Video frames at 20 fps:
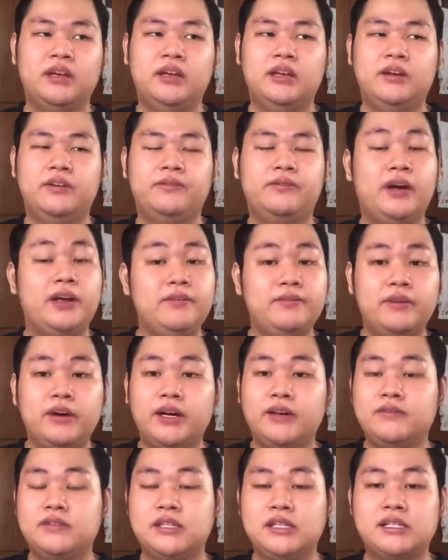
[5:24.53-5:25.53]

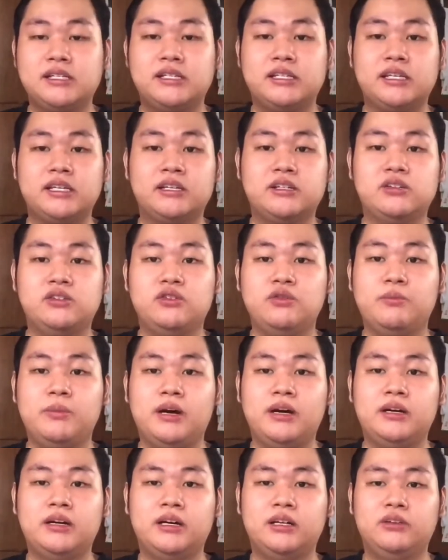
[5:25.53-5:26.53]
5566, yung
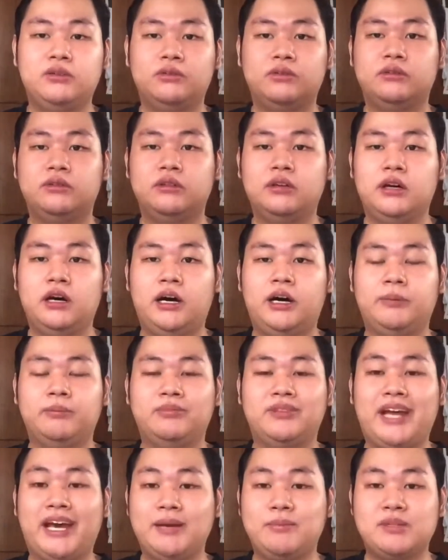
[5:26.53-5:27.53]
mga ganong um,
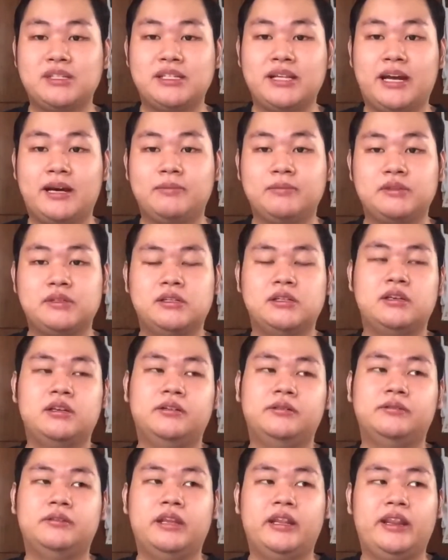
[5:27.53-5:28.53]
timestamps,
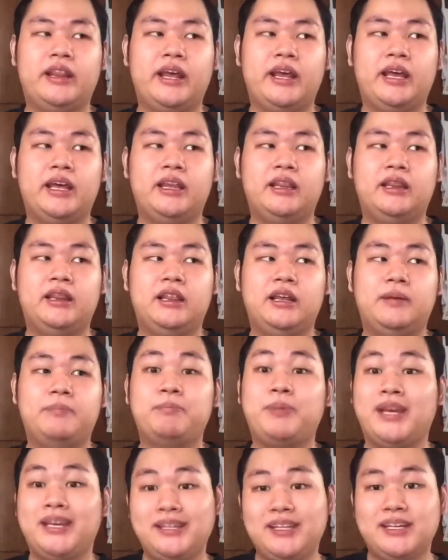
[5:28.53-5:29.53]
then
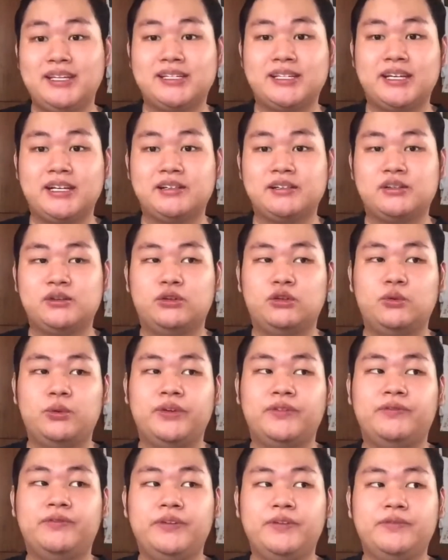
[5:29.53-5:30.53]
payday sales. So,
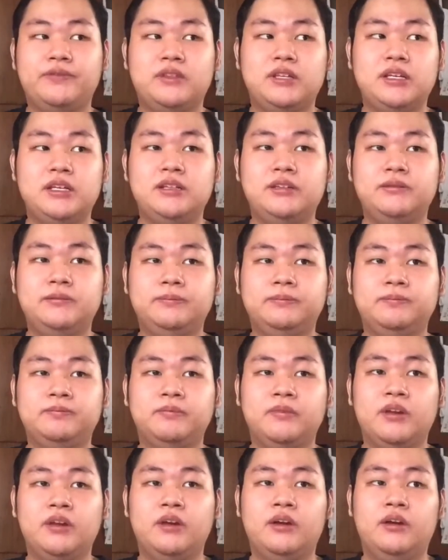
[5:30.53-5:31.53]
tuwing 15
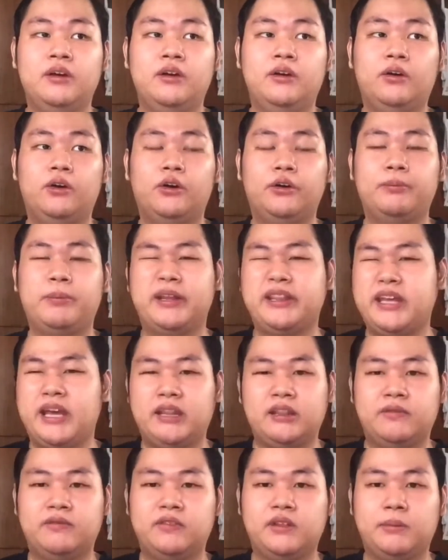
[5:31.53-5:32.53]
or by the
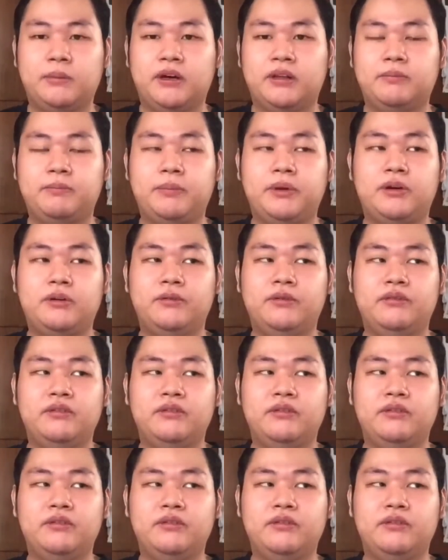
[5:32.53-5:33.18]
end of the month. Pero